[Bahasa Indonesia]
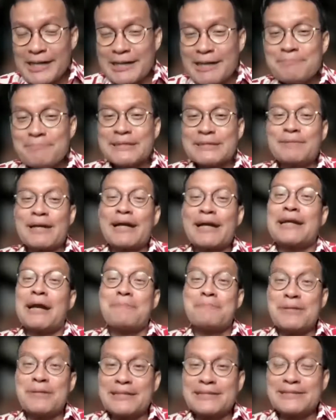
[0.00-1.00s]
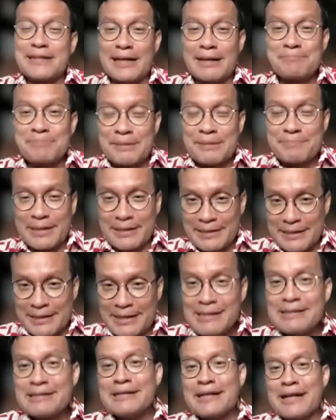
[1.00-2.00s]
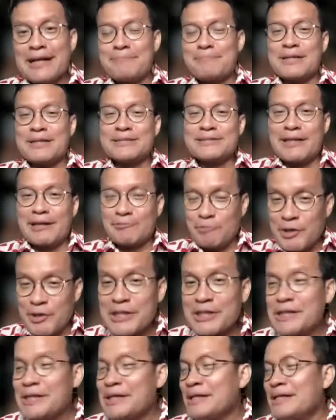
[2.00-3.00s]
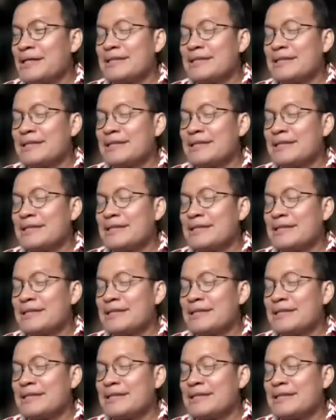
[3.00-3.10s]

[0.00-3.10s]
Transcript: ya menciptakan happiness dalam tim Anda, happiness at work.